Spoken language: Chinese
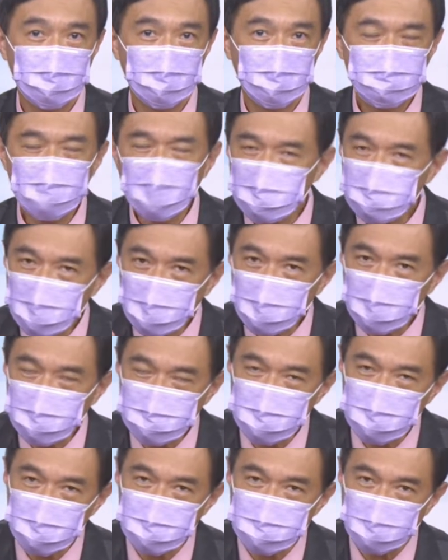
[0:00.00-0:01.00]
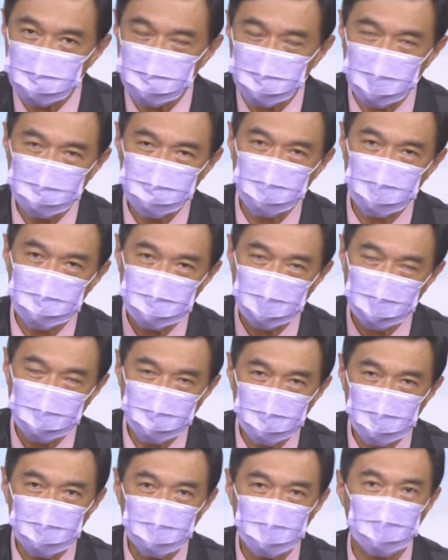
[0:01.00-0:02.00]
所以民国七十九年创下
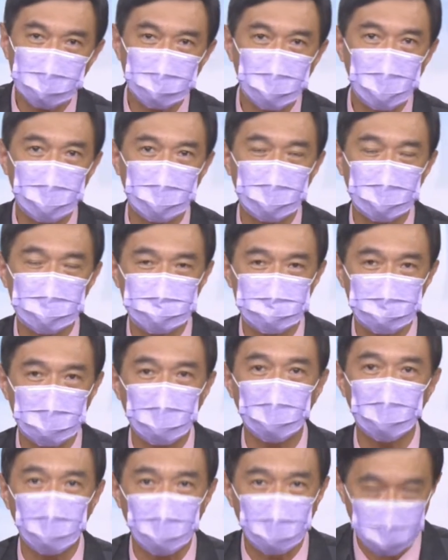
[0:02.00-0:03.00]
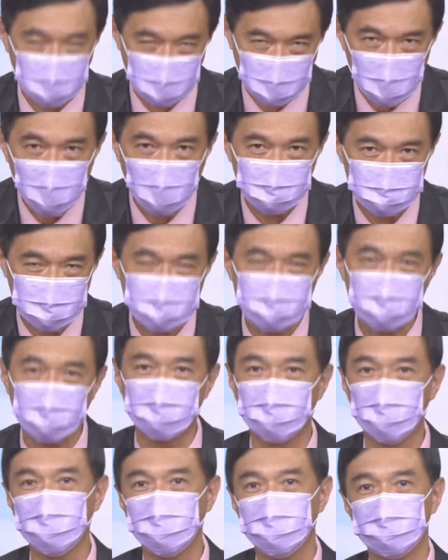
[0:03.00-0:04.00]
一二六八，那个时候我刚好在
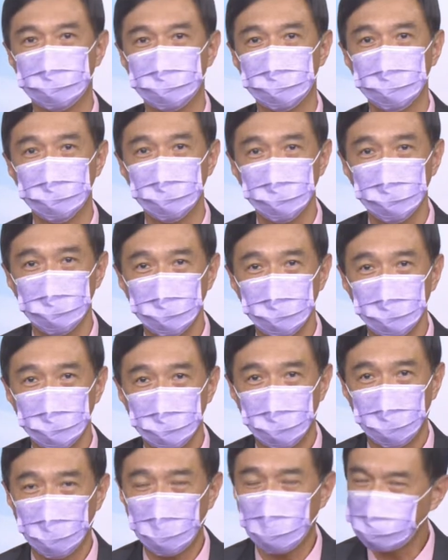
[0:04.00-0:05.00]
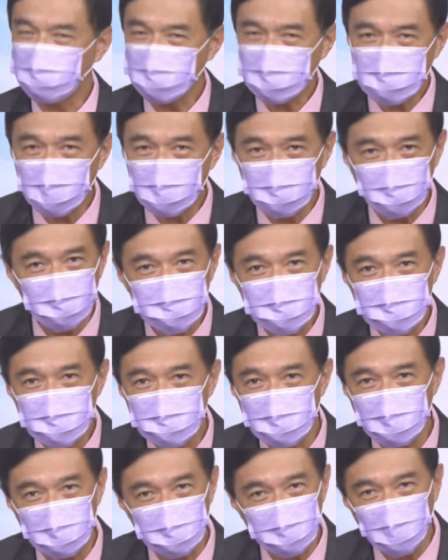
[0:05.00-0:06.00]
场内，啊，非常荣幸
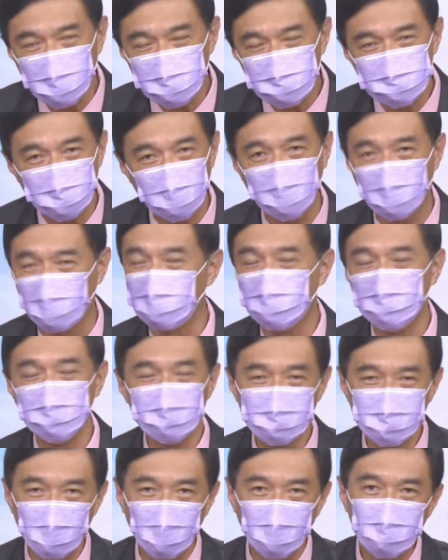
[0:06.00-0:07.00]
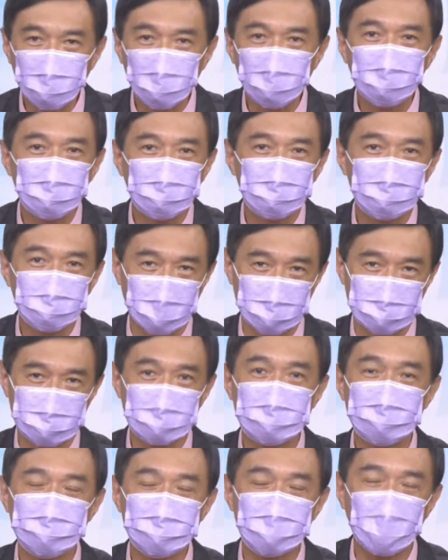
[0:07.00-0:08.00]
也共同有目啊，
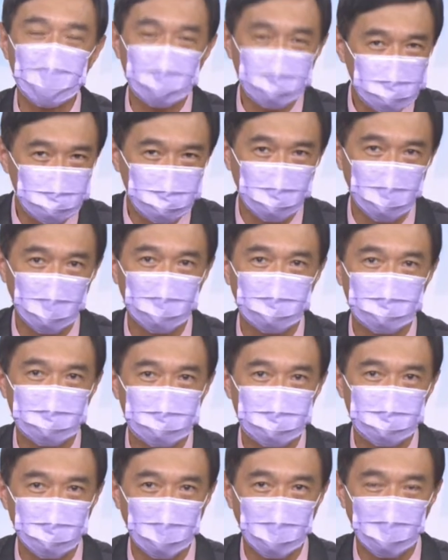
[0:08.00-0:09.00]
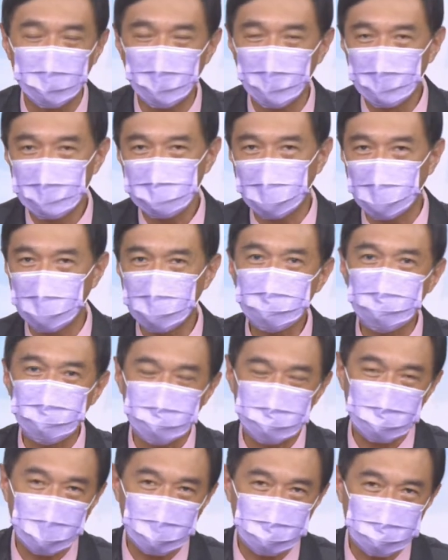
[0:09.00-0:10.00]
但是参与了怎么样？台股
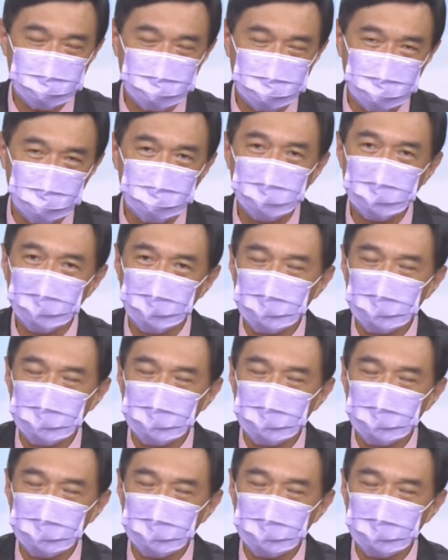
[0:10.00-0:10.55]
当时